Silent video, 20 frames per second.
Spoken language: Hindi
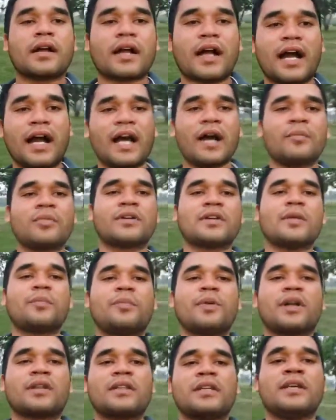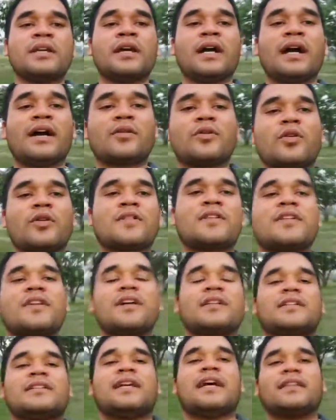खाब के पर्दे आंखों से
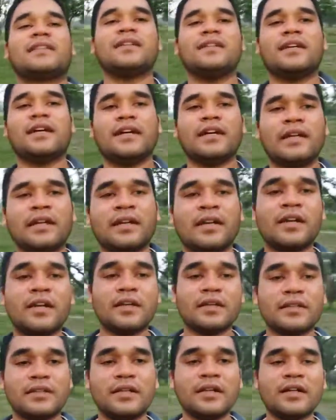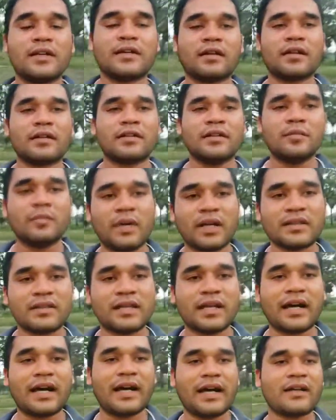हट जाती है गिरकर हिम्मत
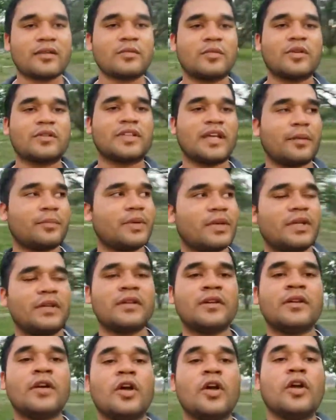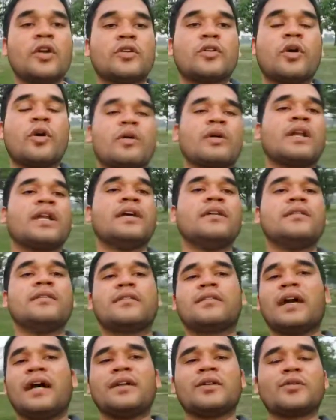न हार मुसाफिर ठोकरे
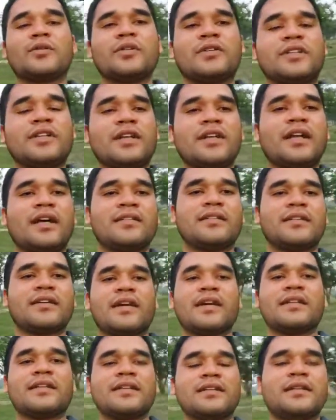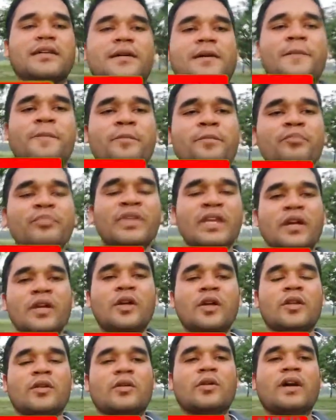इंसान को चलना सिखाती है
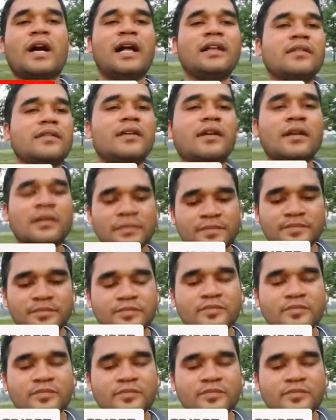तो खान सर